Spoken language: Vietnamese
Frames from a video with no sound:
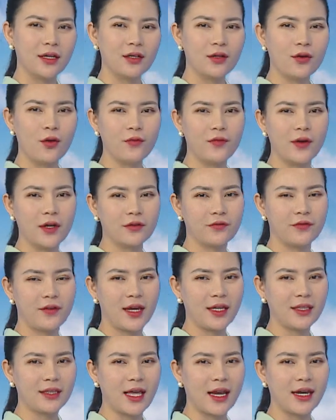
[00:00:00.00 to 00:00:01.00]
Khu vực
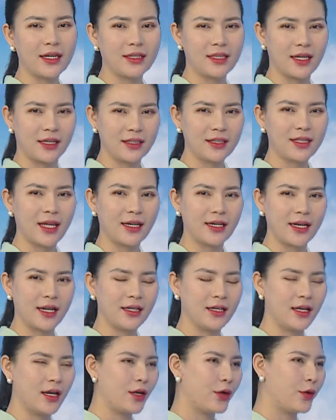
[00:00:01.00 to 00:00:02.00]
phía Tây tỉnh Tây
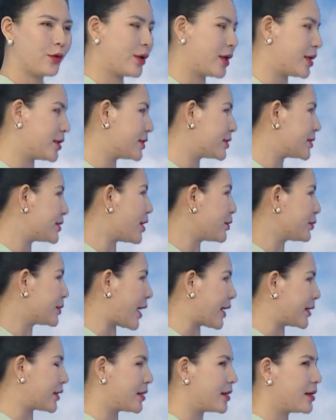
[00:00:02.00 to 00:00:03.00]
Ninh, huyện Châu
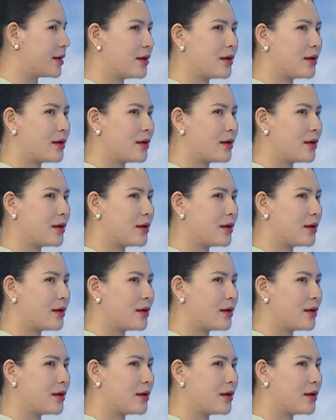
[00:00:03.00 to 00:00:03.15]
Thành,